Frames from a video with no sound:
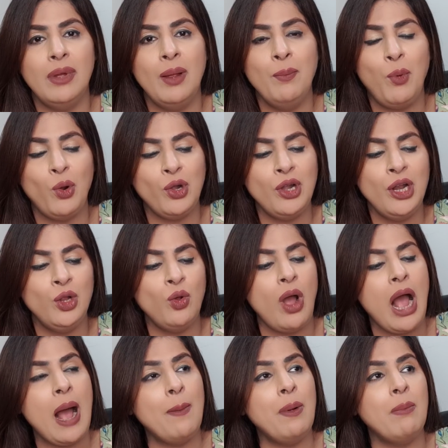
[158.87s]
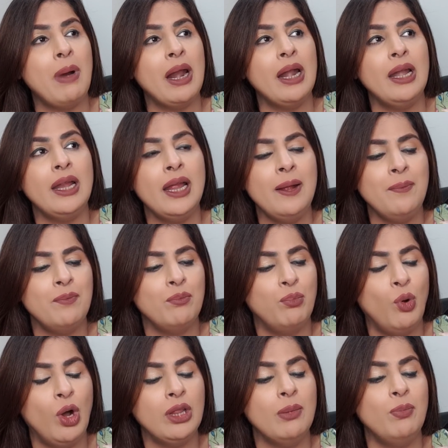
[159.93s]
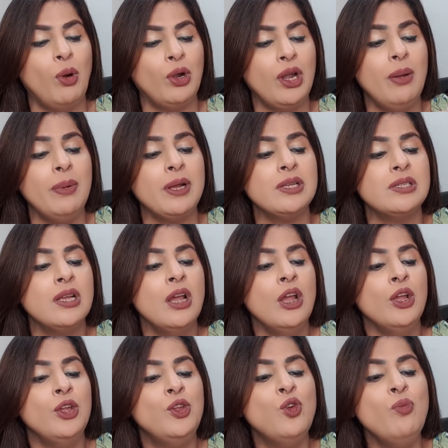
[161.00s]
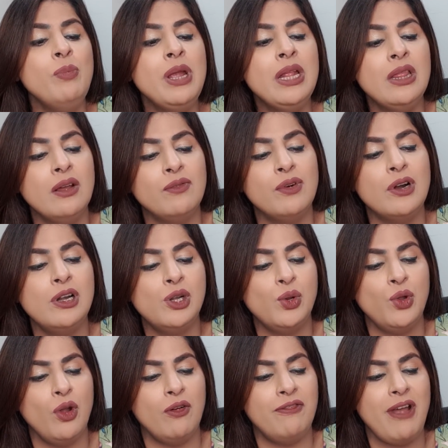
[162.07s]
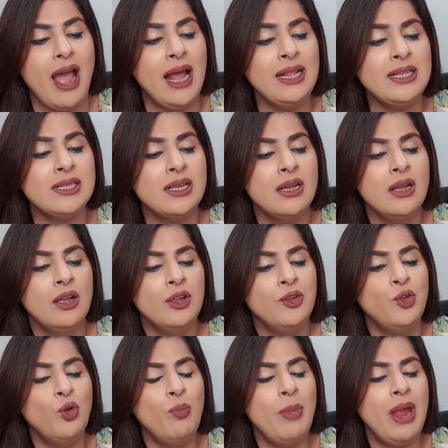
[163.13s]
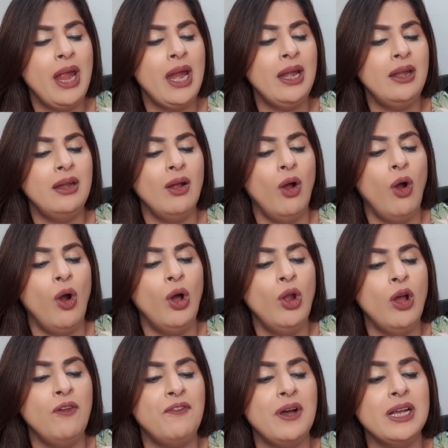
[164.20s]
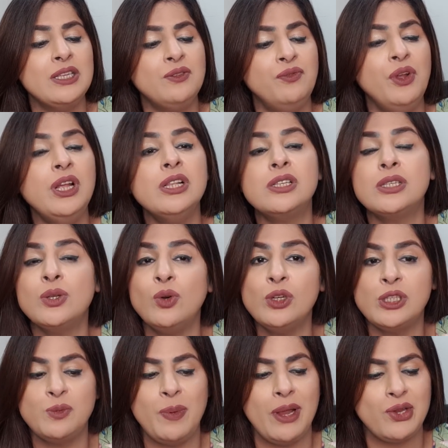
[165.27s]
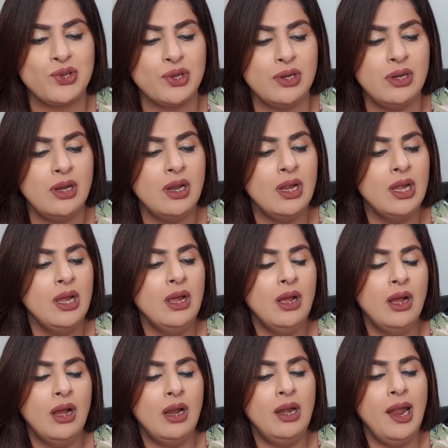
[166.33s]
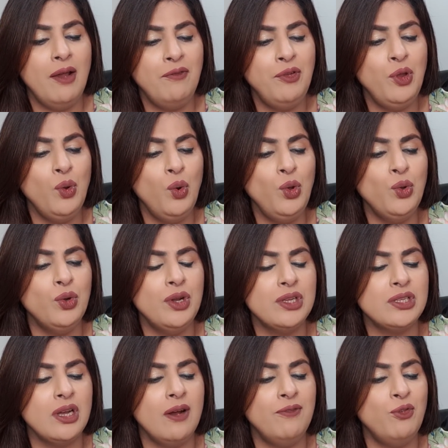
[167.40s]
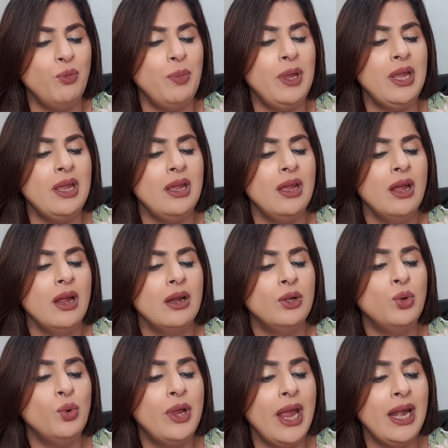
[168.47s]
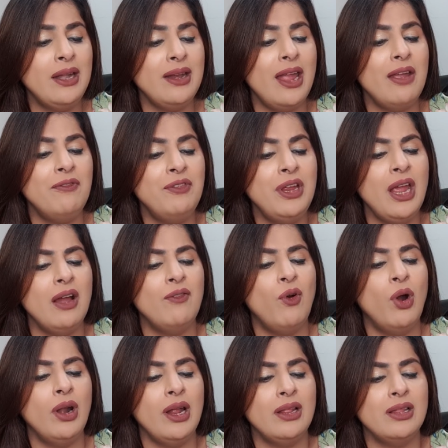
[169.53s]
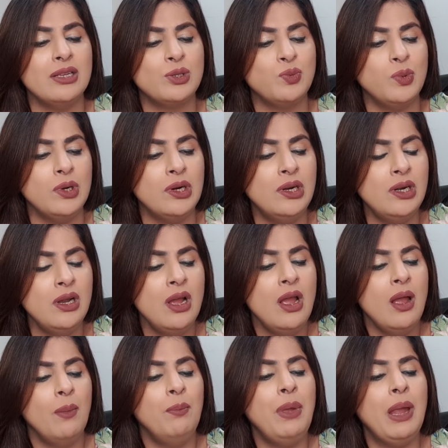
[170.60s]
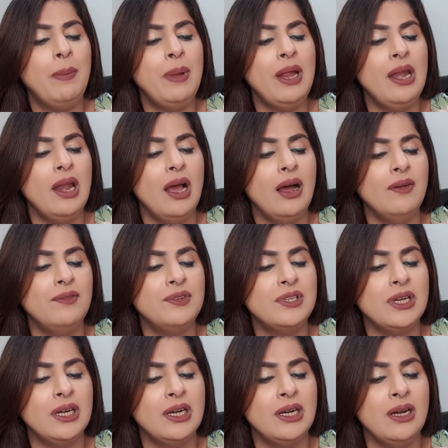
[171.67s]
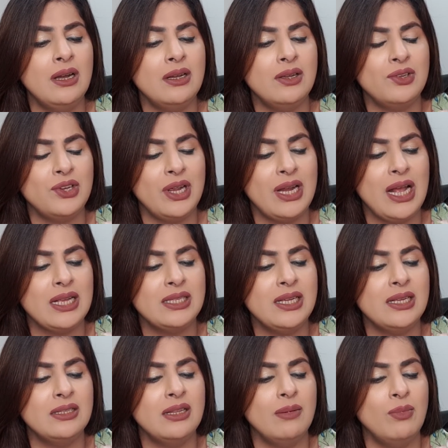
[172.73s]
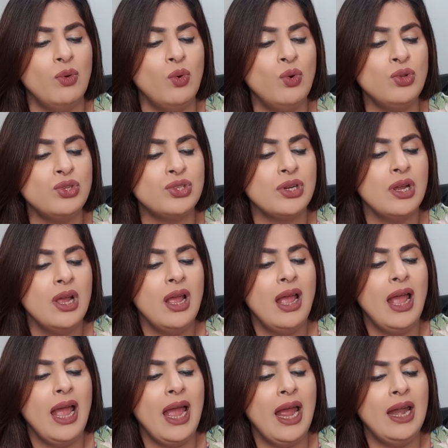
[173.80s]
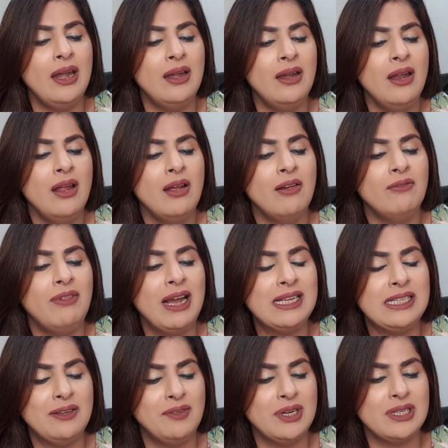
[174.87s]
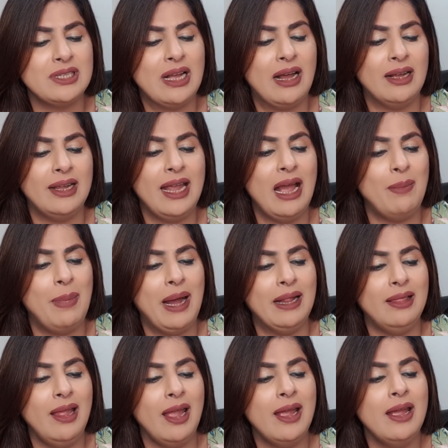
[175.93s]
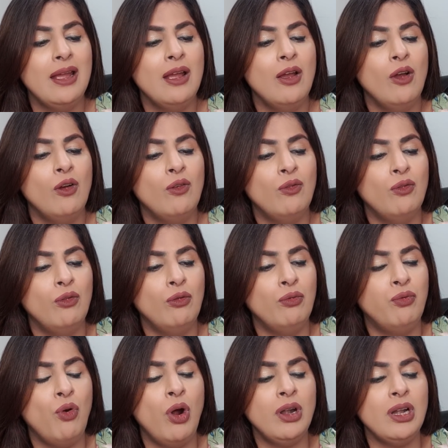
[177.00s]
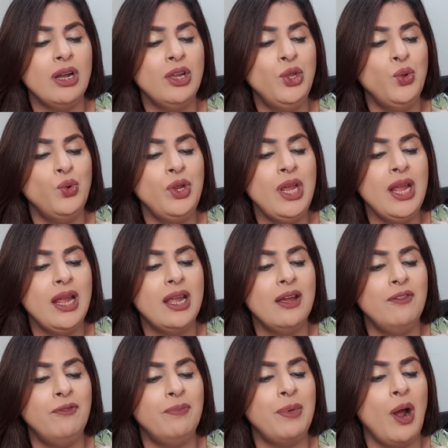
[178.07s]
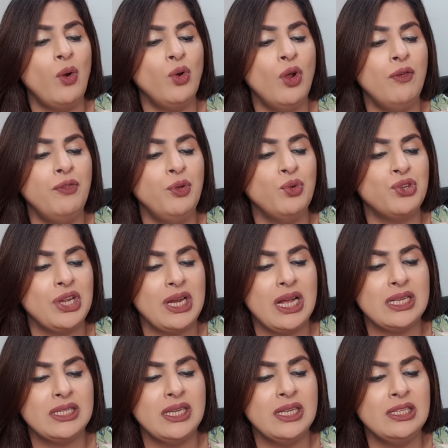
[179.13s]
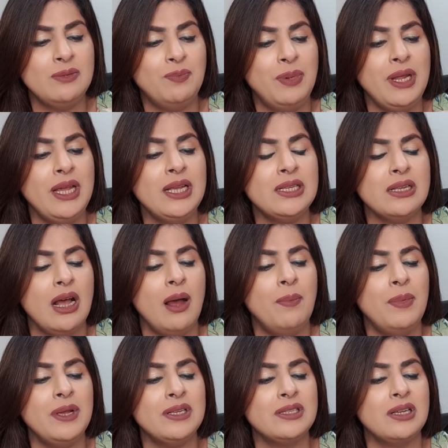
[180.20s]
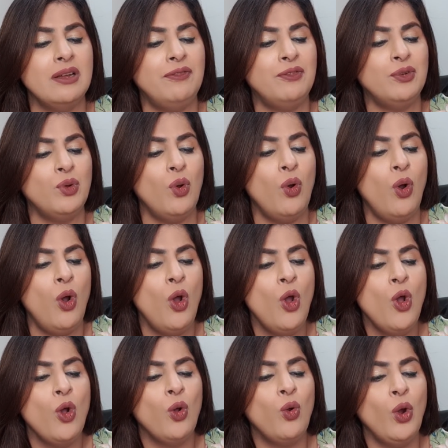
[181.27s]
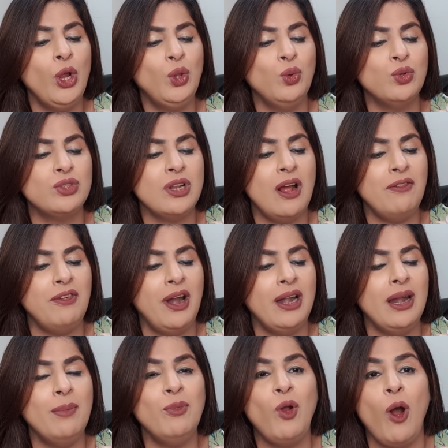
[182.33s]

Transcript: इम्पॉर्टेंट है तो आप हमारे लिए बहुत इम्पॉर्टेंट है बिकॉज यू मीन द वर्ल्ड टू योर फैंस यू मेड ऑल ऑफ अस फील सो स्पेशल लव यू यू डिज़र्व टू बी टू गेट एवरी अवार्ड इन दिस वर्ल्ड बेबी लव्स हर शहनाजियंस द मोस्ट एंड वाइस वर्सा क्या बात है वॉट अ यूनिक गिफ्ट प्राउड ऑफ यू शनाजियंस प्लीज़ अब इस गिफ्ट को कोई दूसरा फैंडम